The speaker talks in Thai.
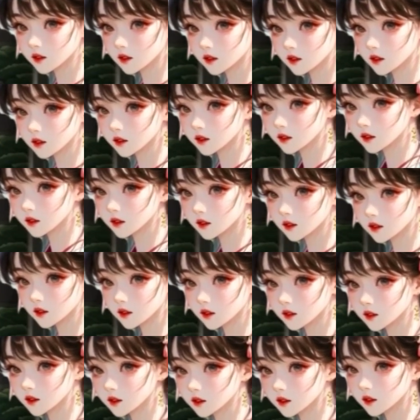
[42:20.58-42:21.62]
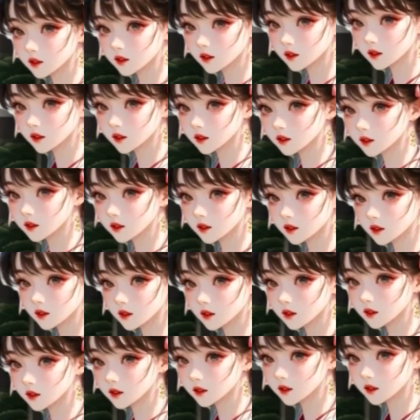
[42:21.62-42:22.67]
ผ่านไปไม่กี่อึดใจ นา
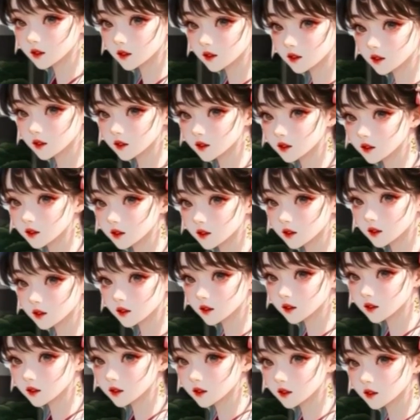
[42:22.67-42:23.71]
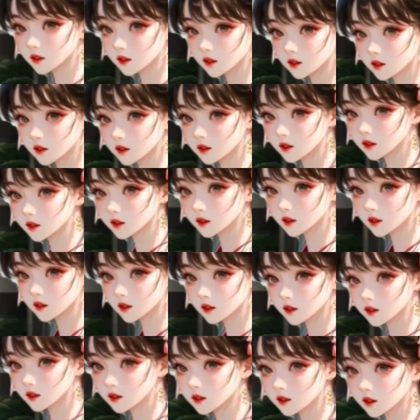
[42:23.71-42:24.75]
งจะได้ประตามองนาลิงจือพร้อม
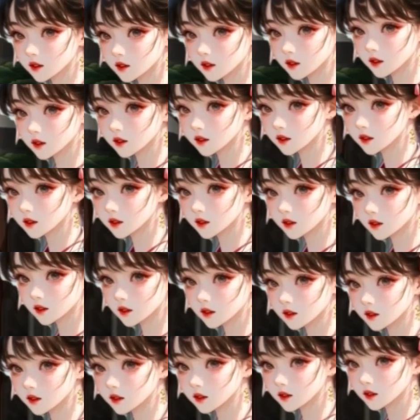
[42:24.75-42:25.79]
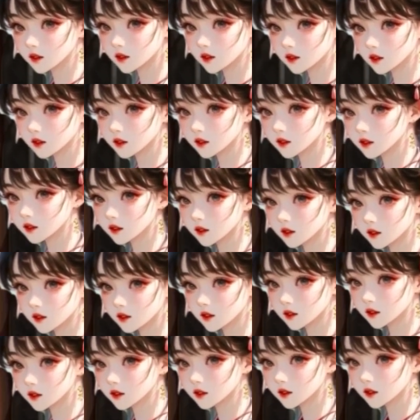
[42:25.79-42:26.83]
เอ่ยเสียงเรียบ ที่นี่เป็นนิ
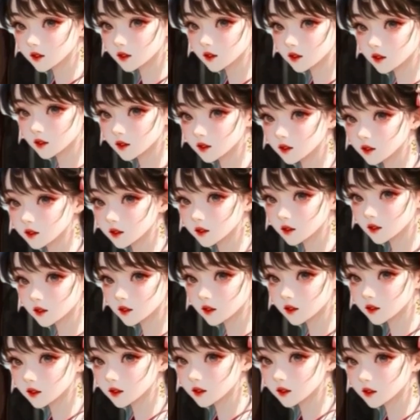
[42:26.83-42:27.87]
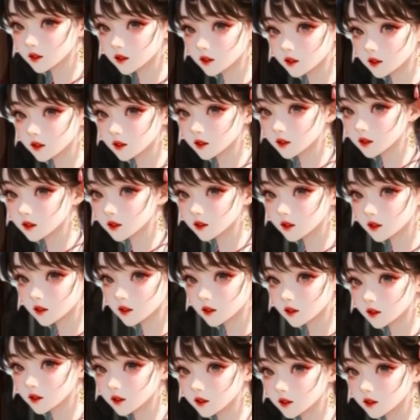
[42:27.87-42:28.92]
กายกระบีสวรรค์ของข้ามิใช่จวนนาน
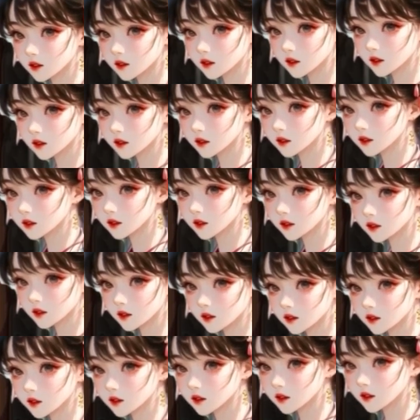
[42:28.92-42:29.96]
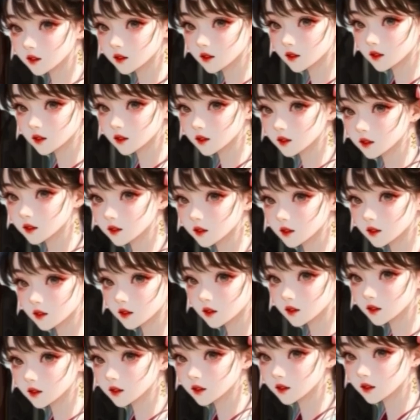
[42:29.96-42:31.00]
ลิงของเจ้าหากพระเจ้ากลัว
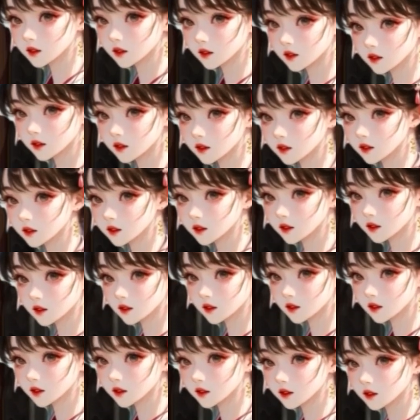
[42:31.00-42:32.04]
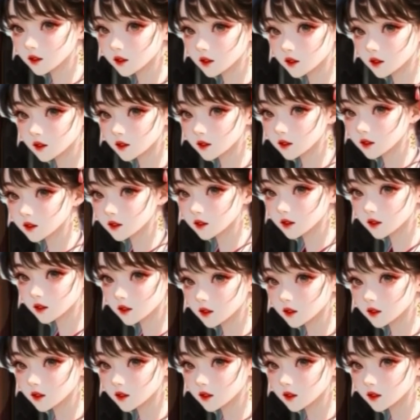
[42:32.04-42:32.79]
ว่าจะติดร่างแห่ไปด้วยก็กลับสนักของพ